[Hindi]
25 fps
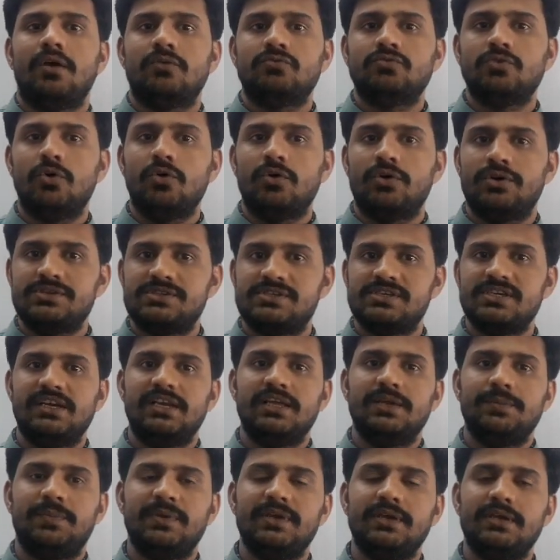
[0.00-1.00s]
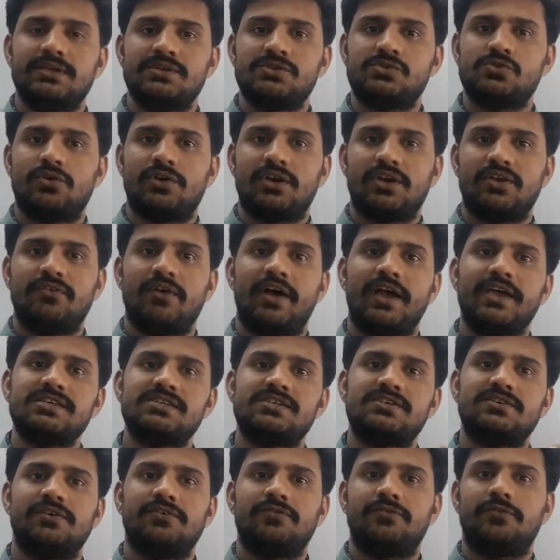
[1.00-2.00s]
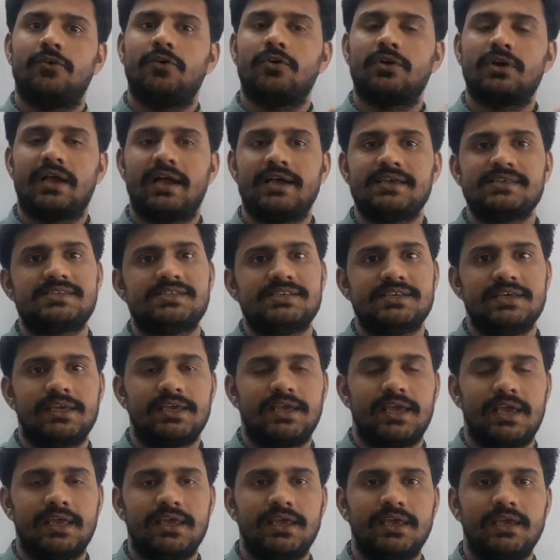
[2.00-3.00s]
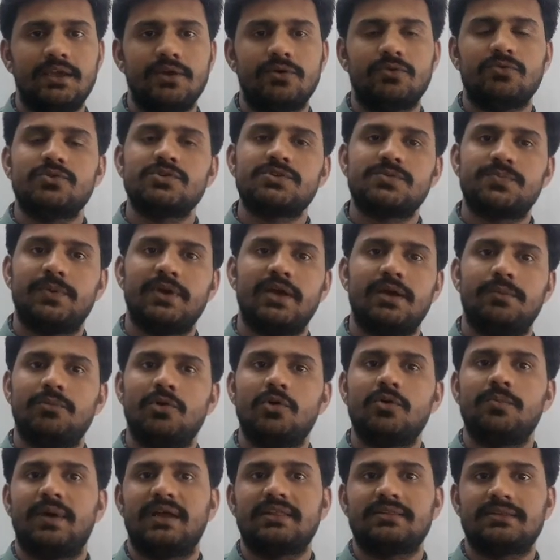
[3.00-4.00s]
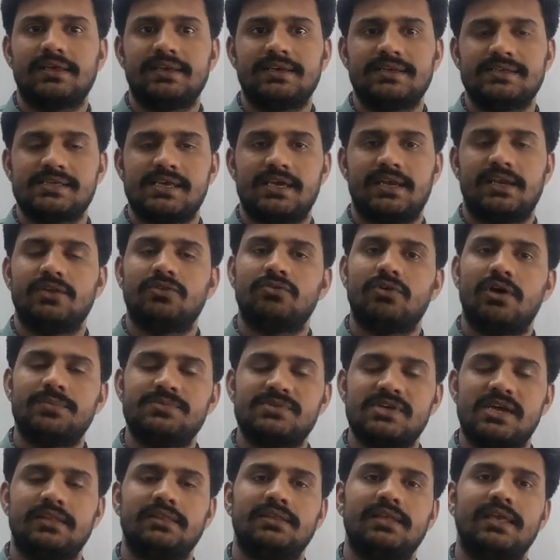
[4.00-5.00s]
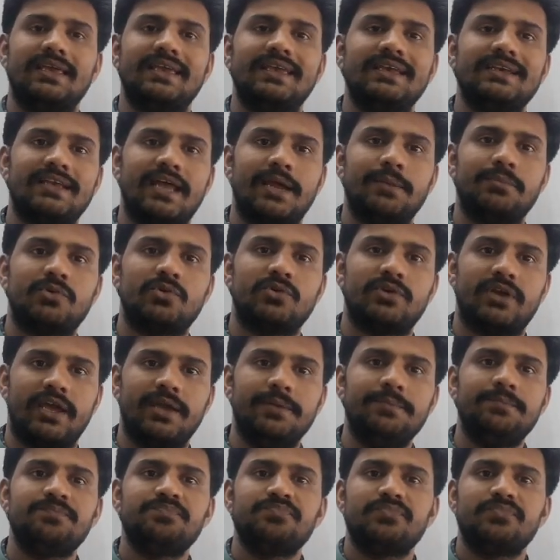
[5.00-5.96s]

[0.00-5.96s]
वो जीडीपी जो रिवाइज्ड फोरकास्ट दिए गए हैं उस पर हम लोग बात करने जा रहे हैं तो आप जानते हैं कि टाइम टू टाइम